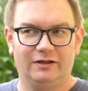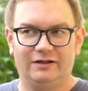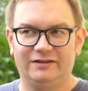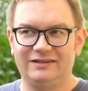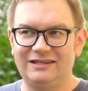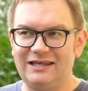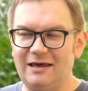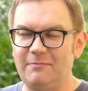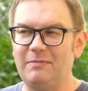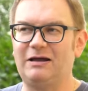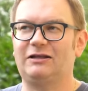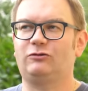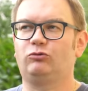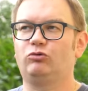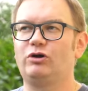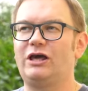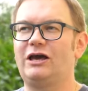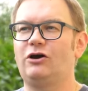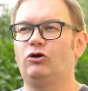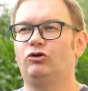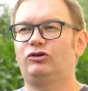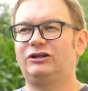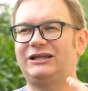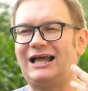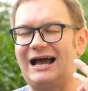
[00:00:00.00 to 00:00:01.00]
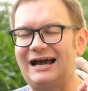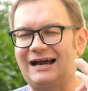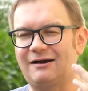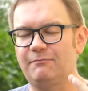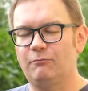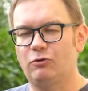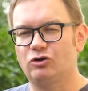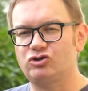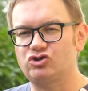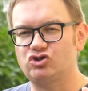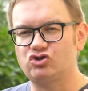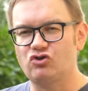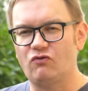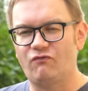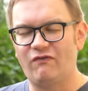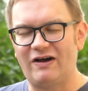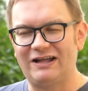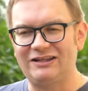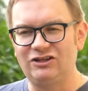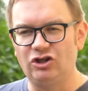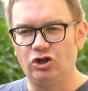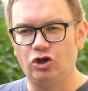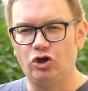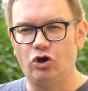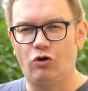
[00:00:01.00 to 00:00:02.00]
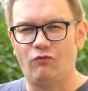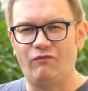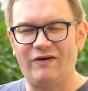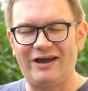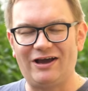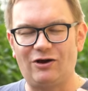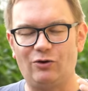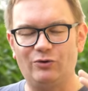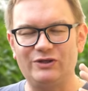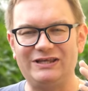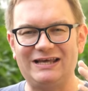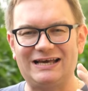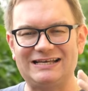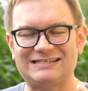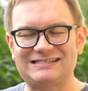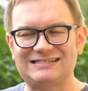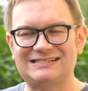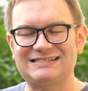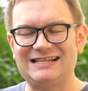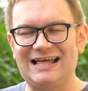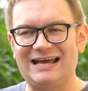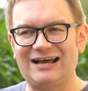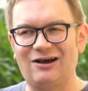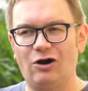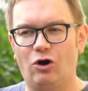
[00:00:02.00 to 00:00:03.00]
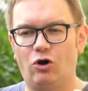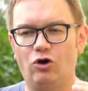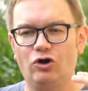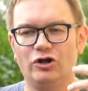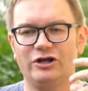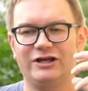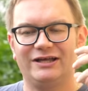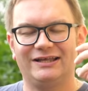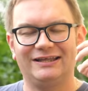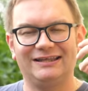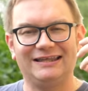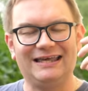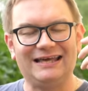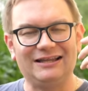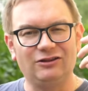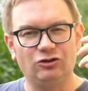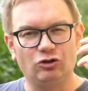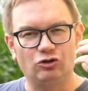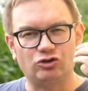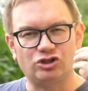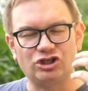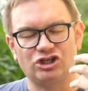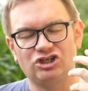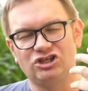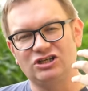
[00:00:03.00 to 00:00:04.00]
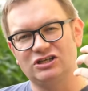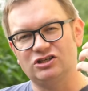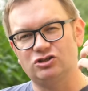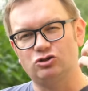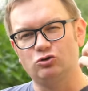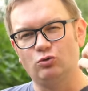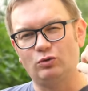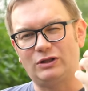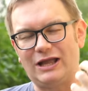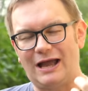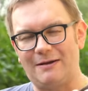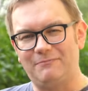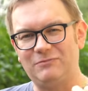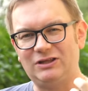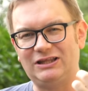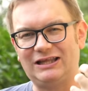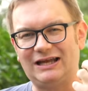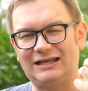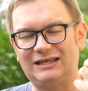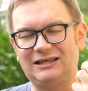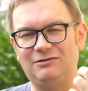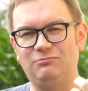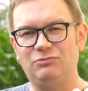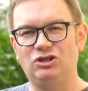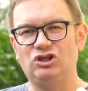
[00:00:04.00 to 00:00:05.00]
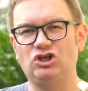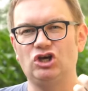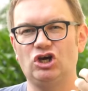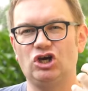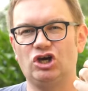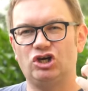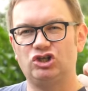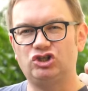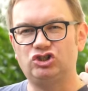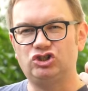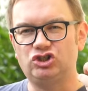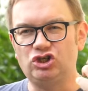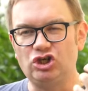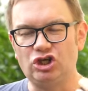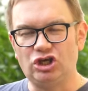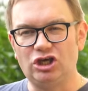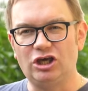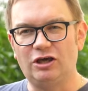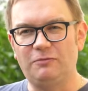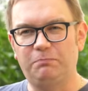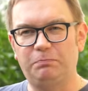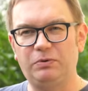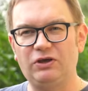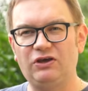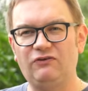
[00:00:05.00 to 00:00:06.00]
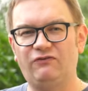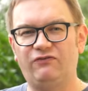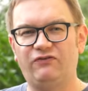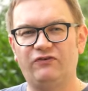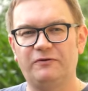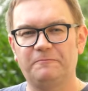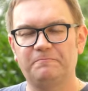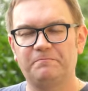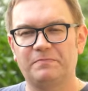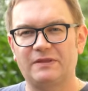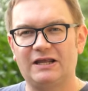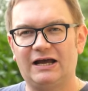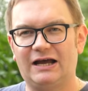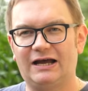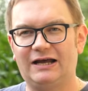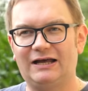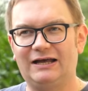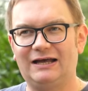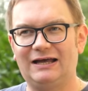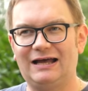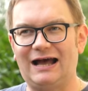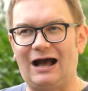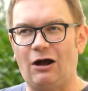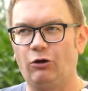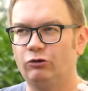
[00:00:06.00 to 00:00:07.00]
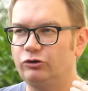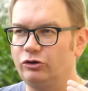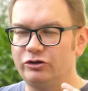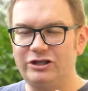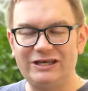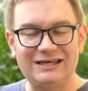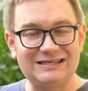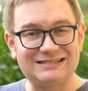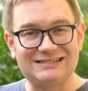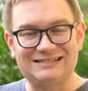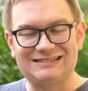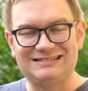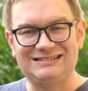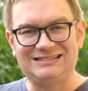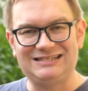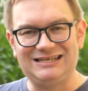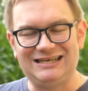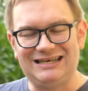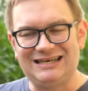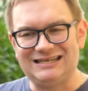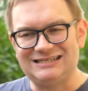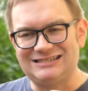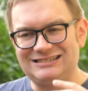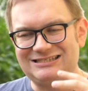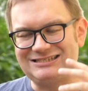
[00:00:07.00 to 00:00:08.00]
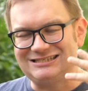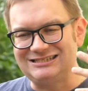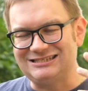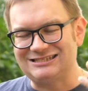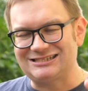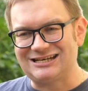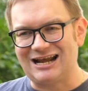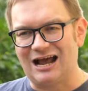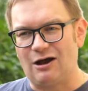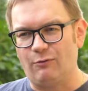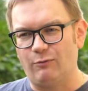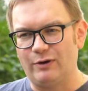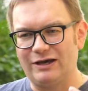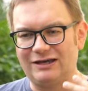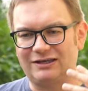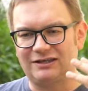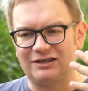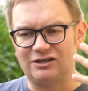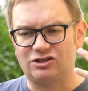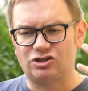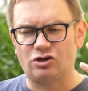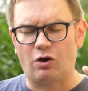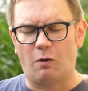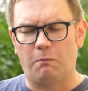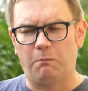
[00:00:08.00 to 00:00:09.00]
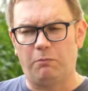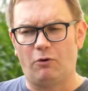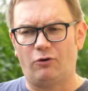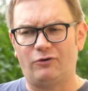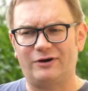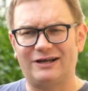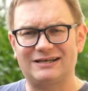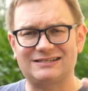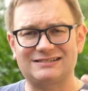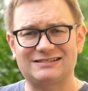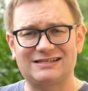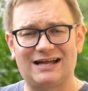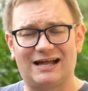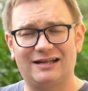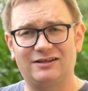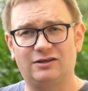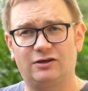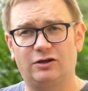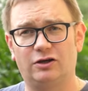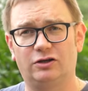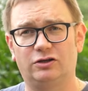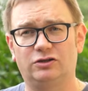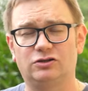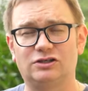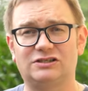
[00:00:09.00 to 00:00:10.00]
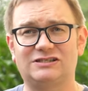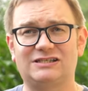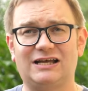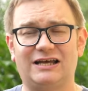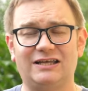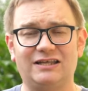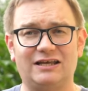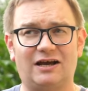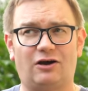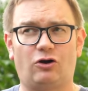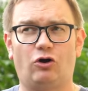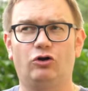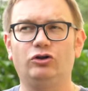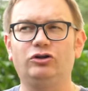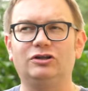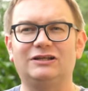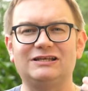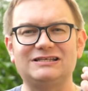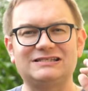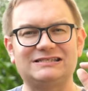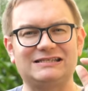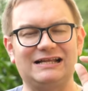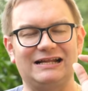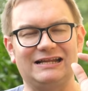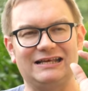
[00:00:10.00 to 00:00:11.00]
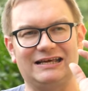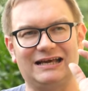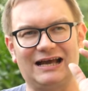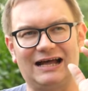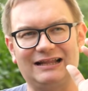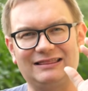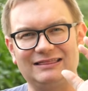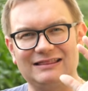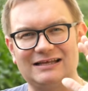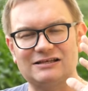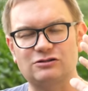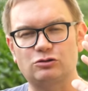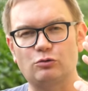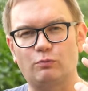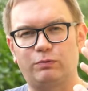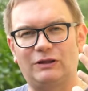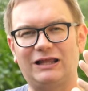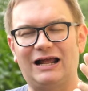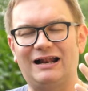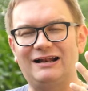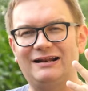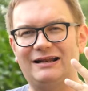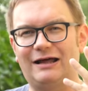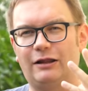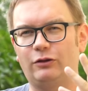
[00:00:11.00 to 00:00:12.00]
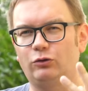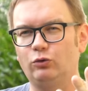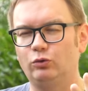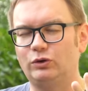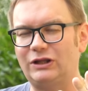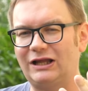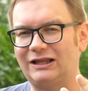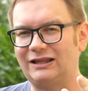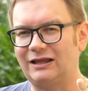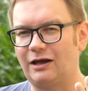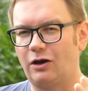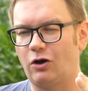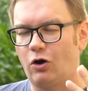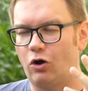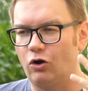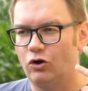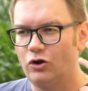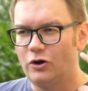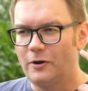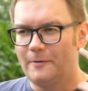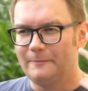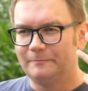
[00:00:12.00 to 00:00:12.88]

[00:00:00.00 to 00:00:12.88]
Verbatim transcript: Nie ma drugiego tak mocno waniliowego, jasnego, jednocześnie z nutami takimi dzikich piw E, a ono nie jest dzikie, zdziczałe, jakieś obora stań, e, stajnia koń, to jest delikatna, subtelna nuta tego